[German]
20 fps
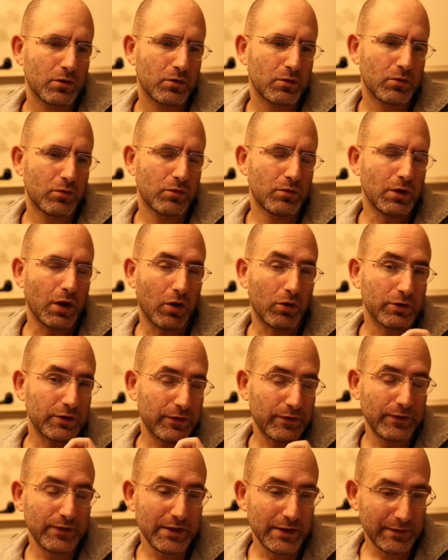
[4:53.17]
Und auch
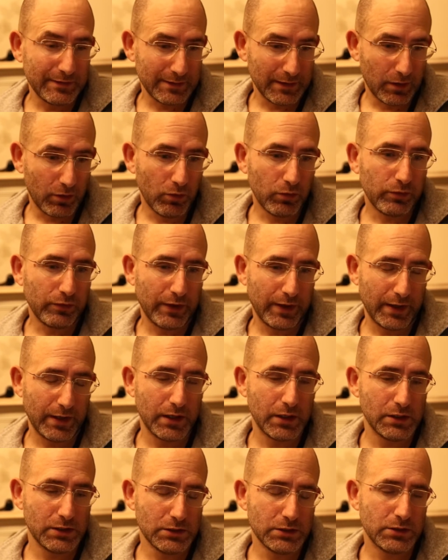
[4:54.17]
das Nichts
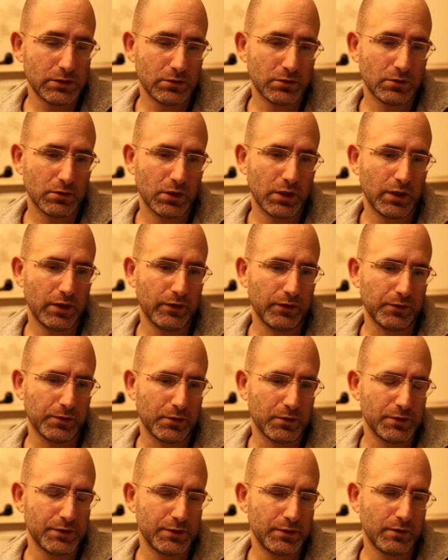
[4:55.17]
aushält als
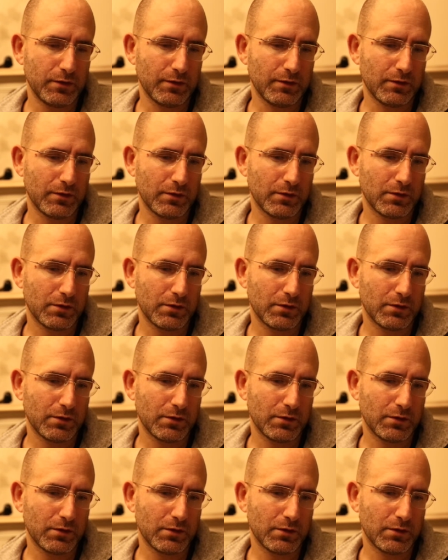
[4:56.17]
solches.